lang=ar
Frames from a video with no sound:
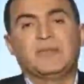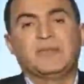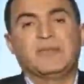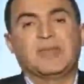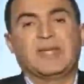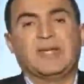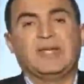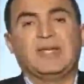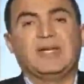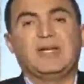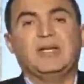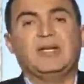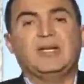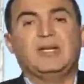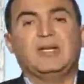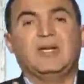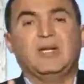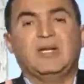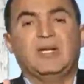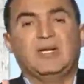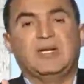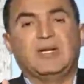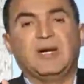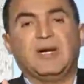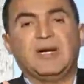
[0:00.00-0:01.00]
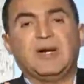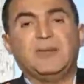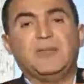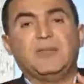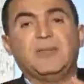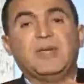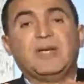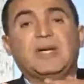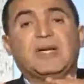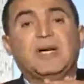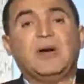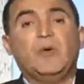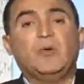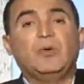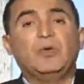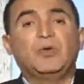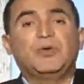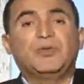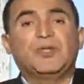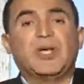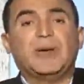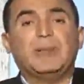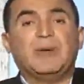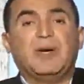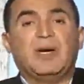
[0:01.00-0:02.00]
لأن الجرب بيكون
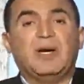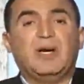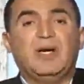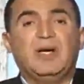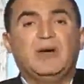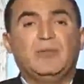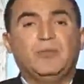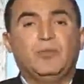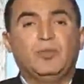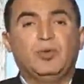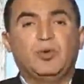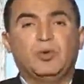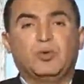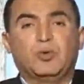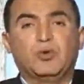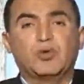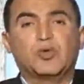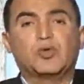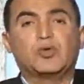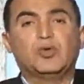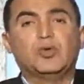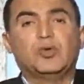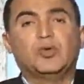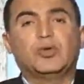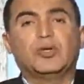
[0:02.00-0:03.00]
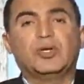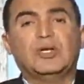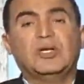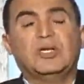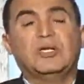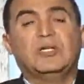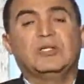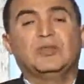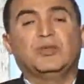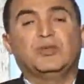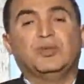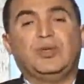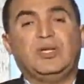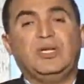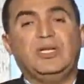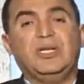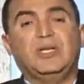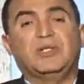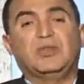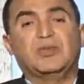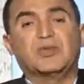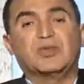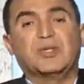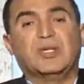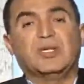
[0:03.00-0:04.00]
طبقة من القشور
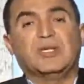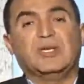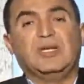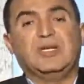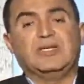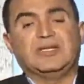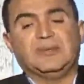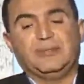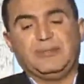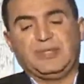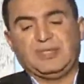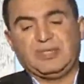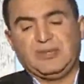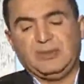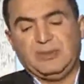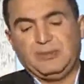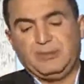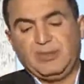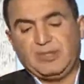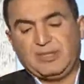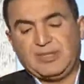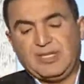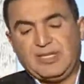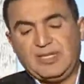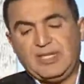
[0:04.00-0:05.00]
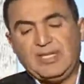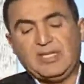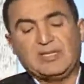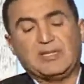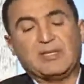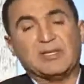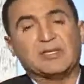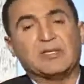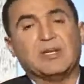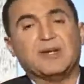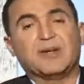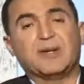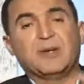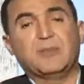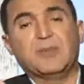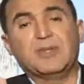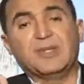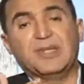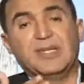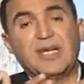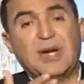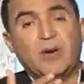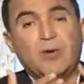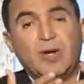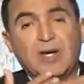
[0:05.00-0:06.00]
تعيق بتعيق تسرب
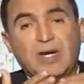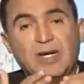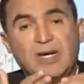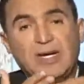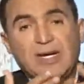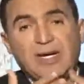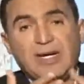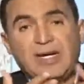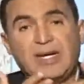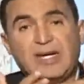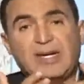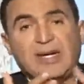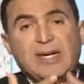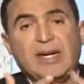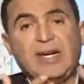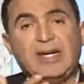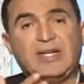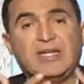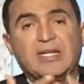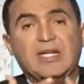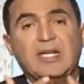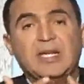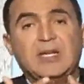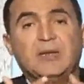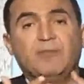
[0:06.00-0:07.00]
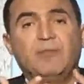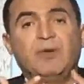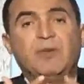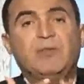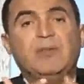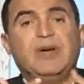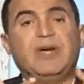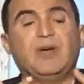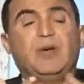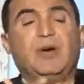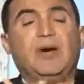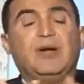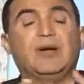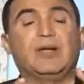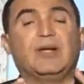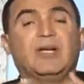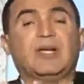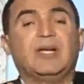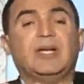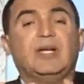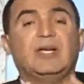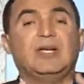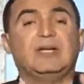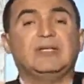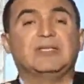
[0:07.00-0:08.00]
الدواء للجلد مما
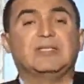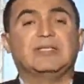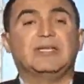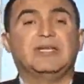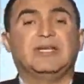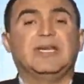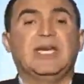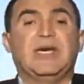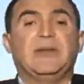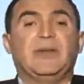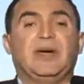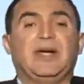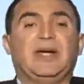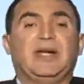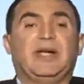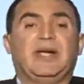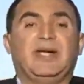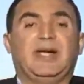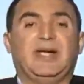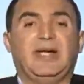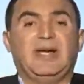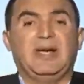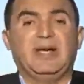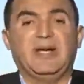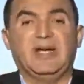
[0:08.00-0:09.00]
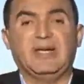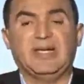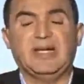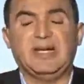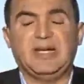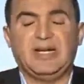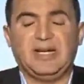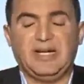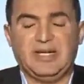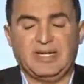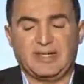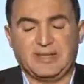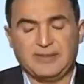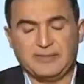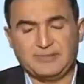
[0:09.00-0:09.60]
يعرقل الاستجابة لإيه؟ للعلاج.